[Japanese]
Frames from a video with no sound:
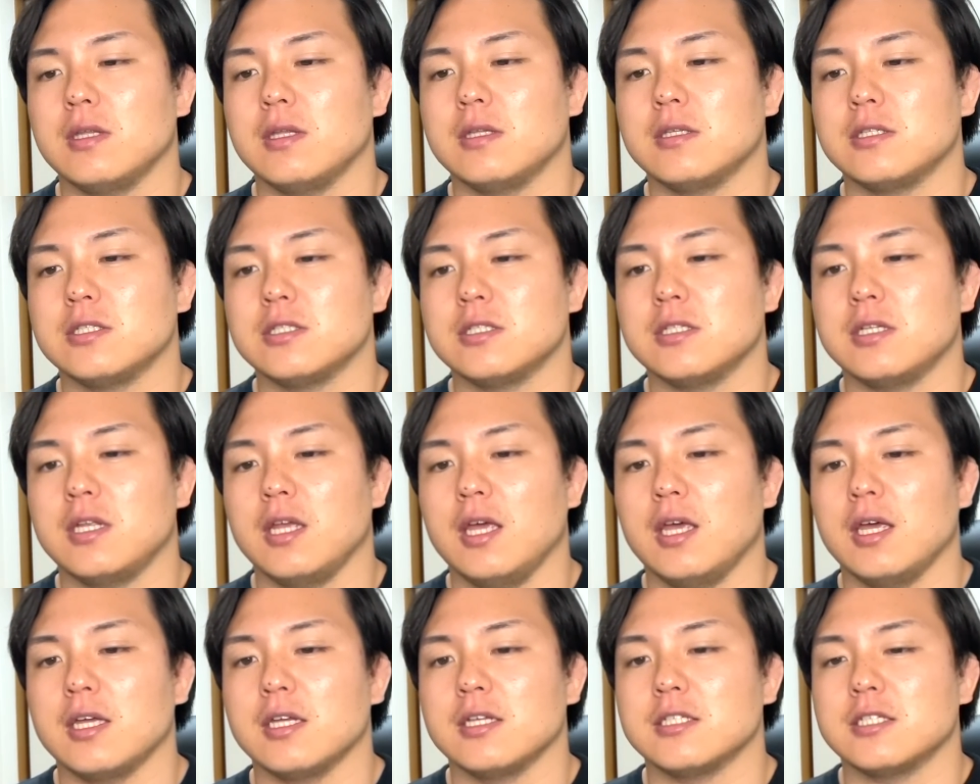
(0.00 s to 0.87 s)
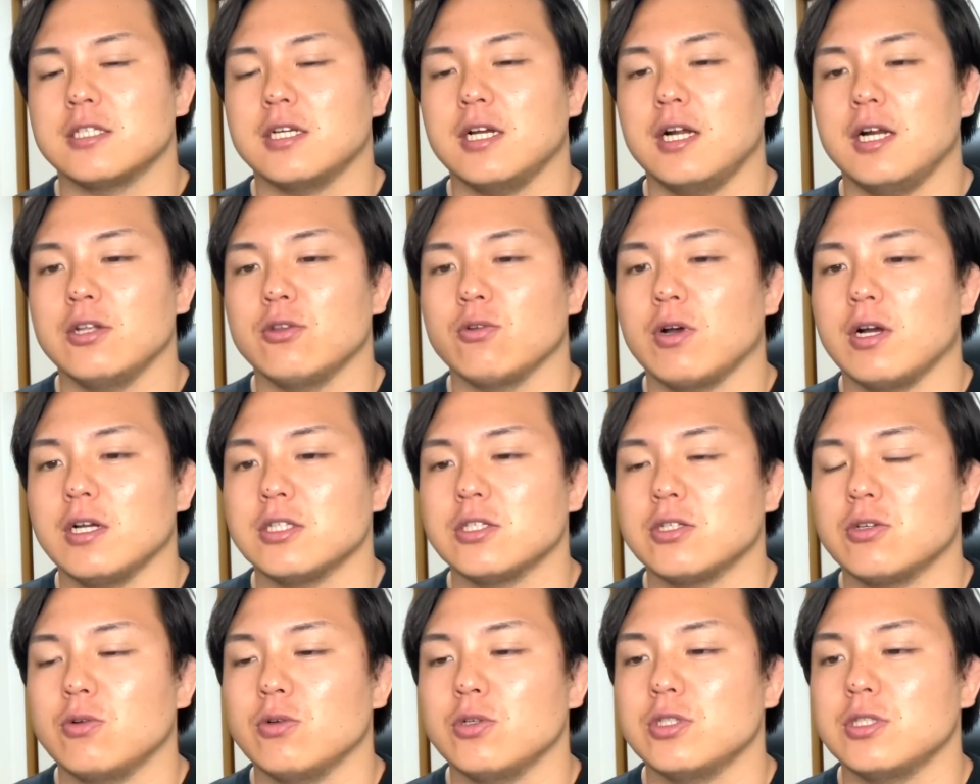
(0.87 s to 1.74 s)
して、しっかりと勝
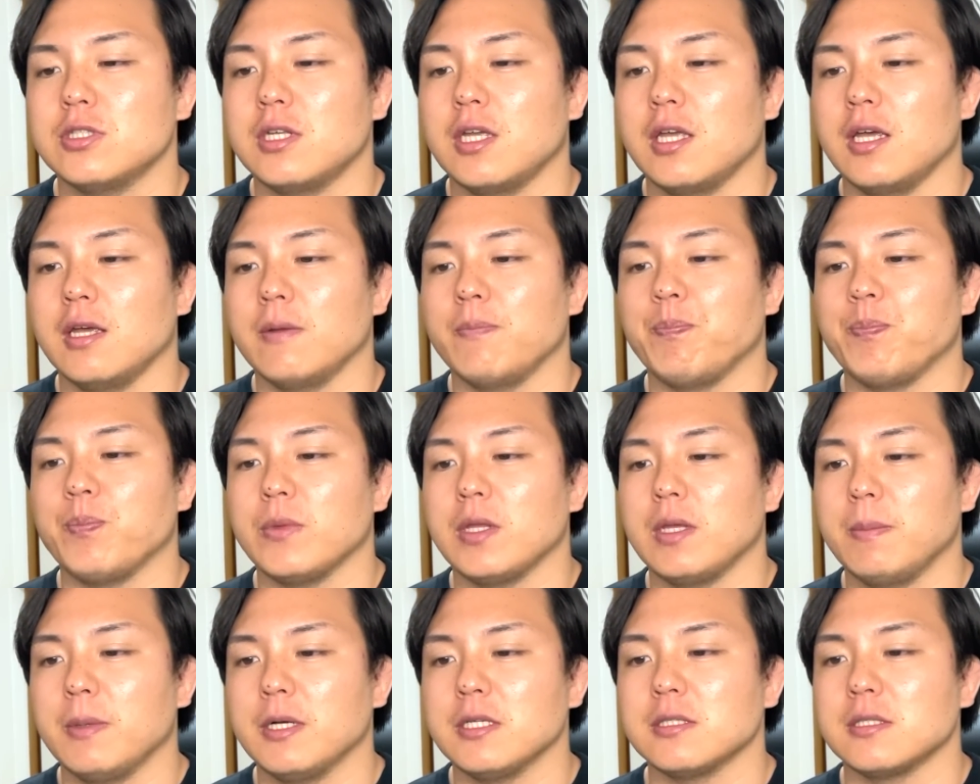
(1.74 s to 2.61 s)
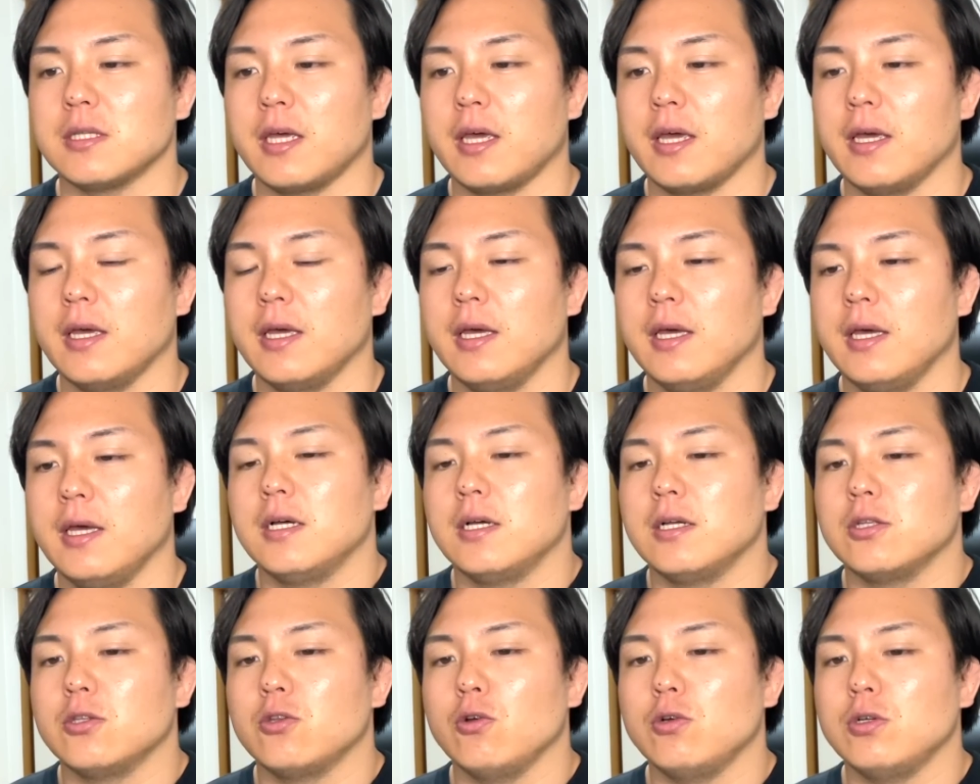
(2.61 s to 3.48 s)
ち越していますね。
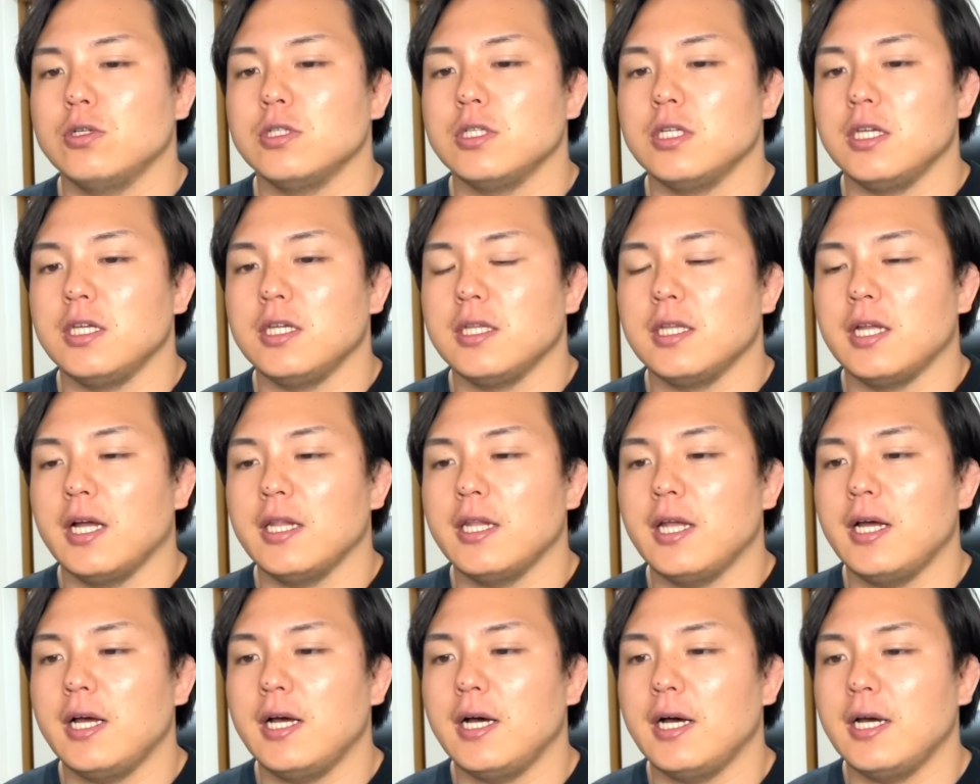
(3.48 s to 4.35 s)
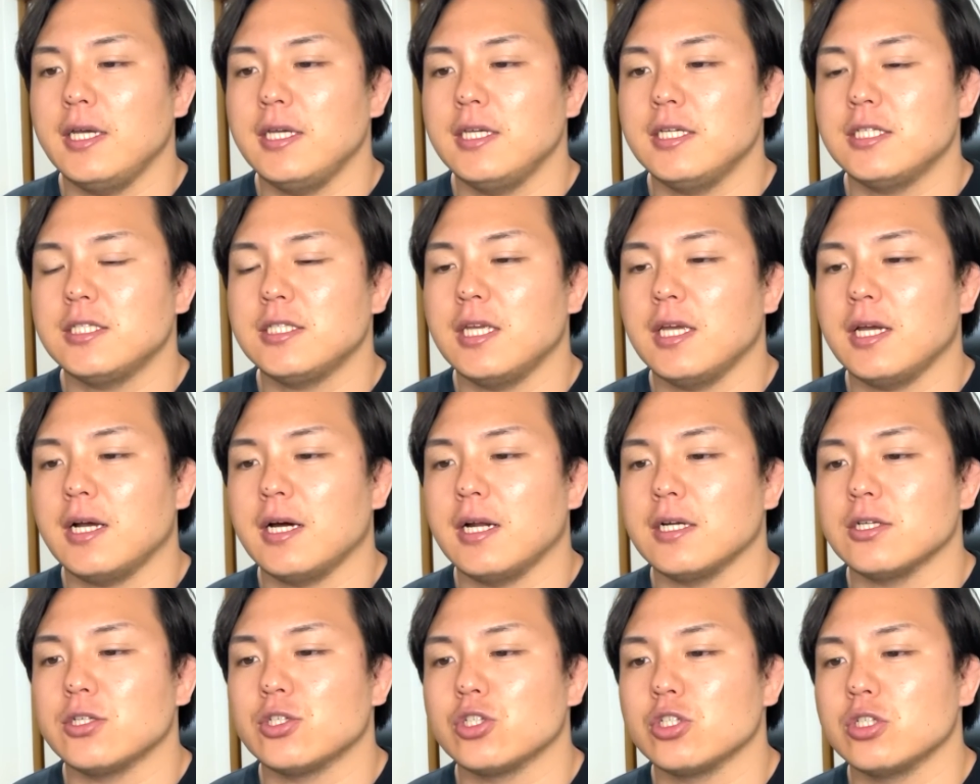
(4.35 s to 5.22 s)
特に7敗してか
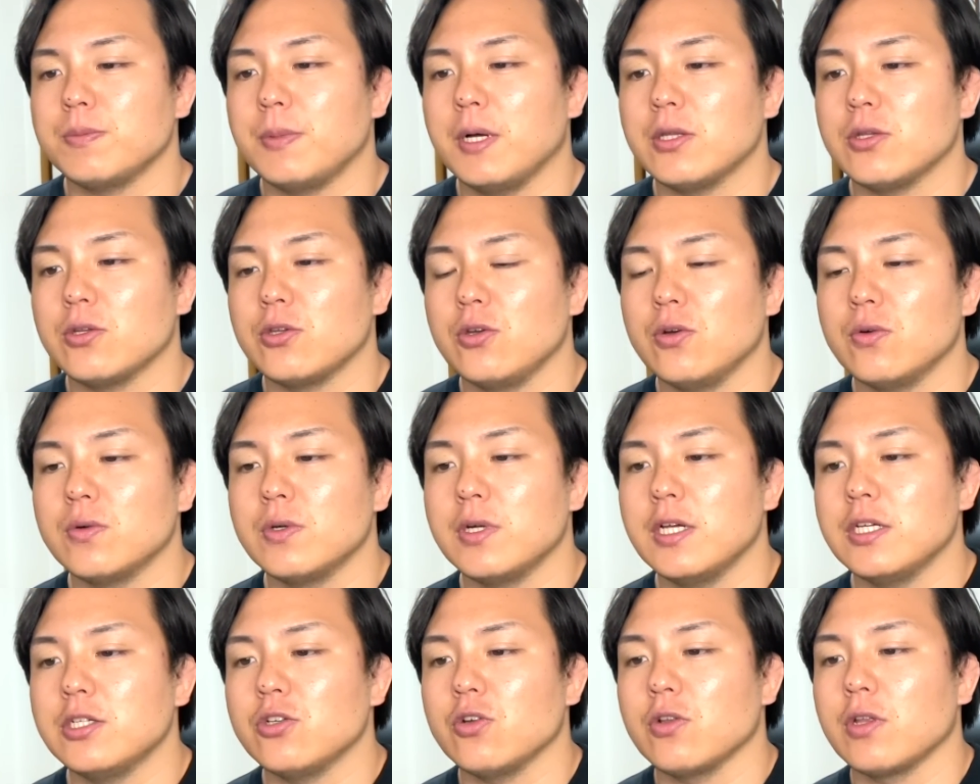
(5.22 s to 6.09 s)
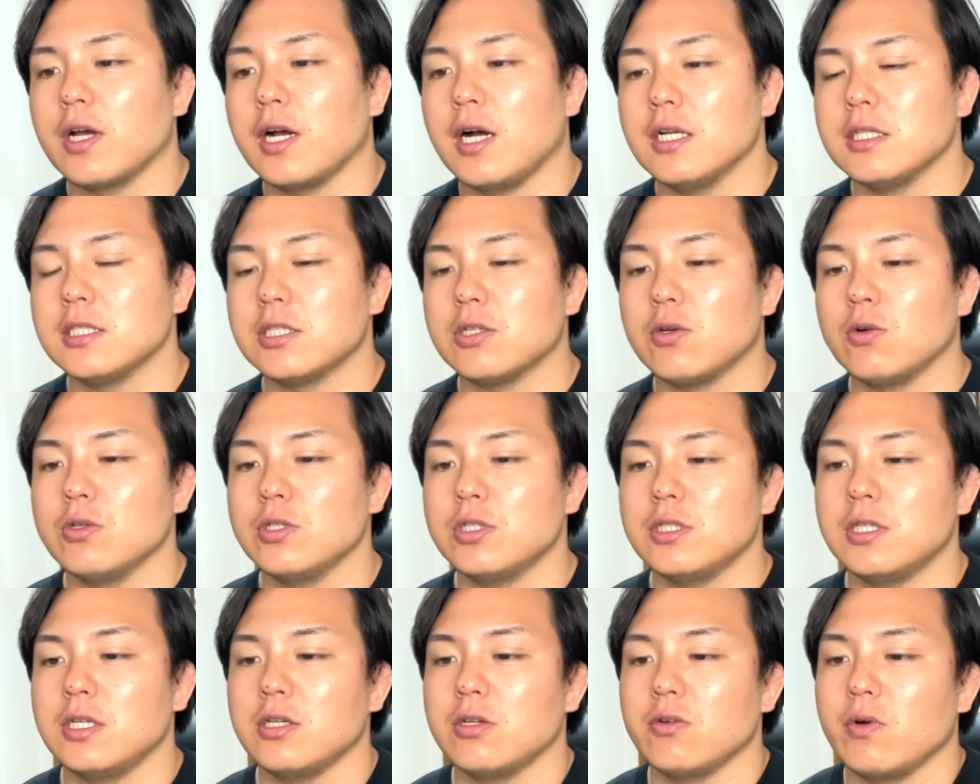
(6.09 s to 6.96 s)
ら終盤の4連勝で勝ち越
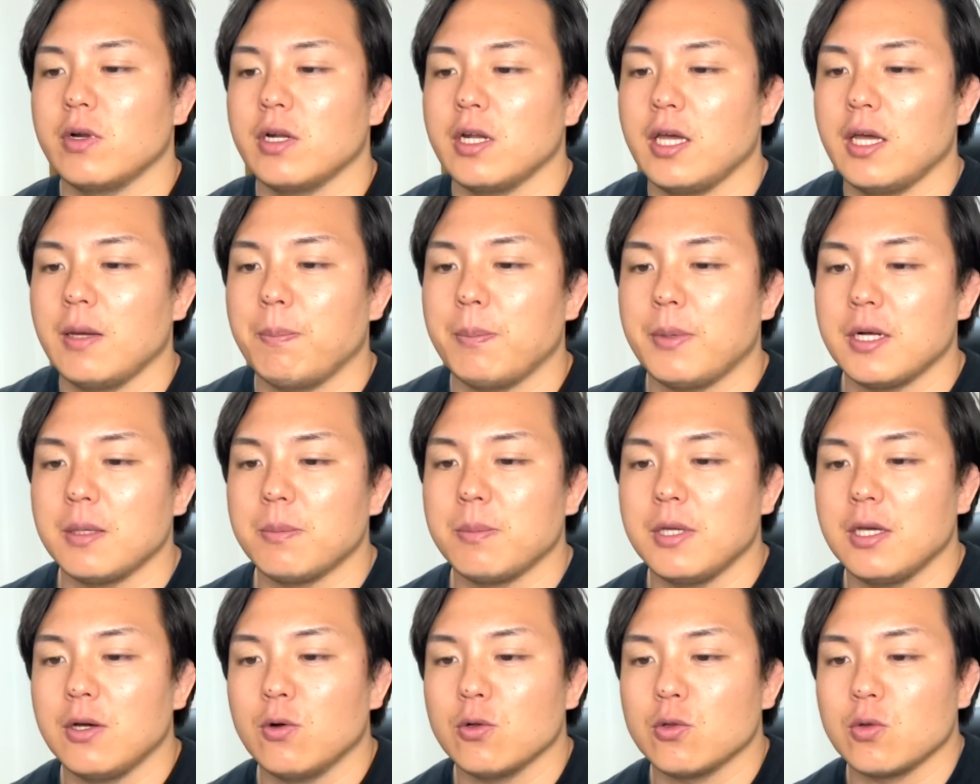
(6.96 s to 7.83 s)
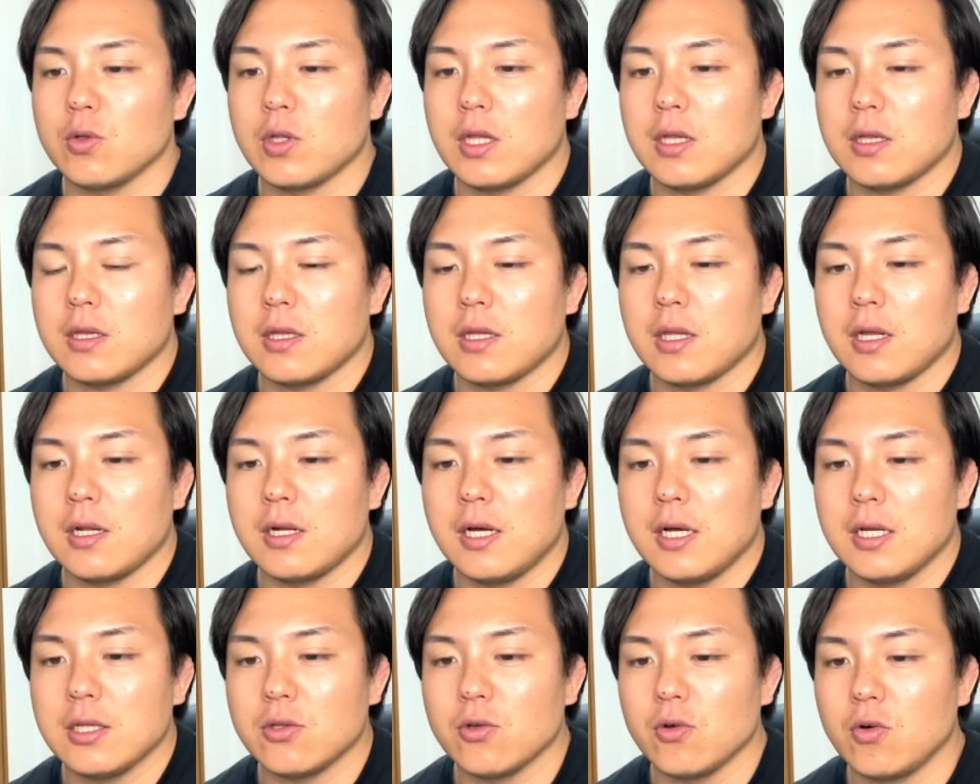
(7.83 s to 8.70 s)
しっていうのはね、やっぱり見事だった
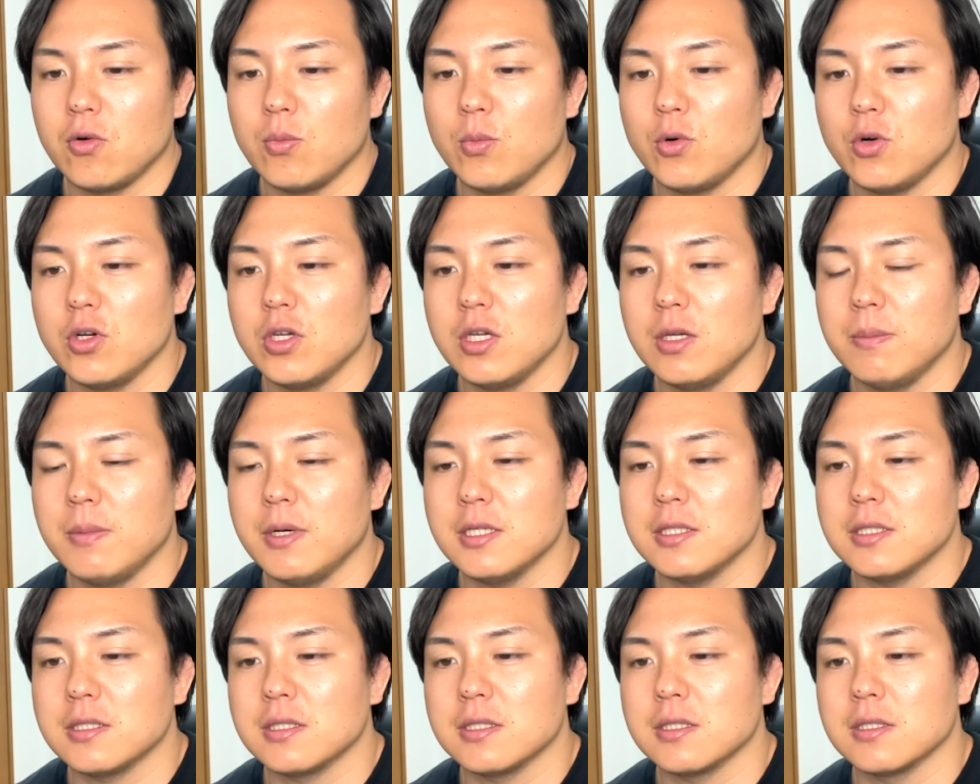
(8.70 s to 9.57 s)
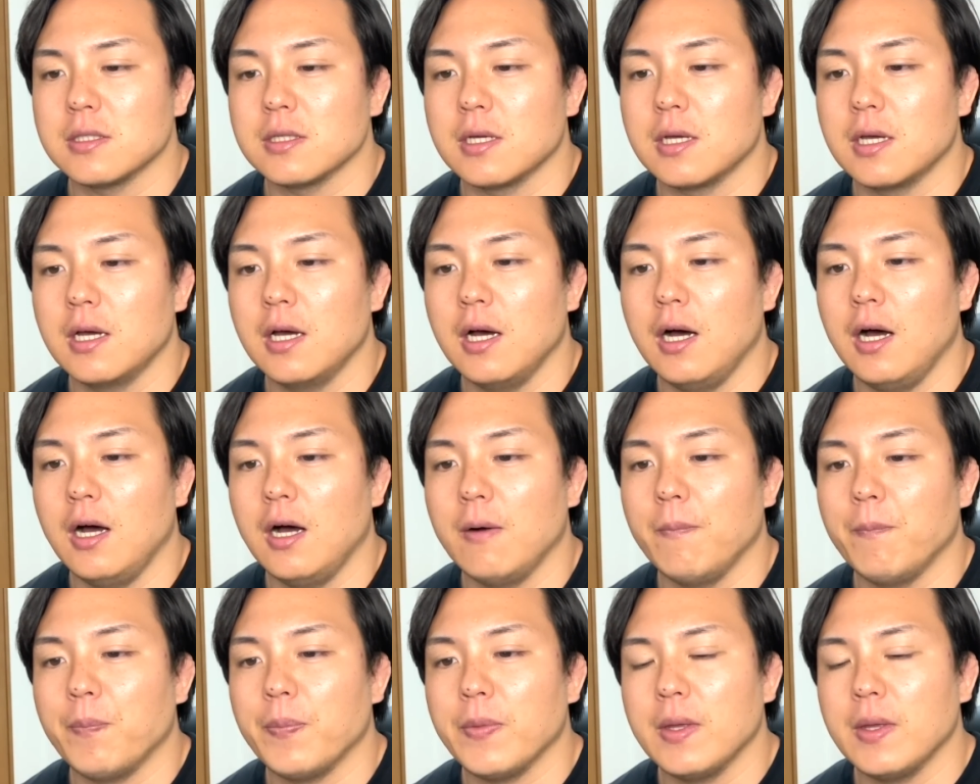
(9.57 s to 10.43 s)
なと思いますが、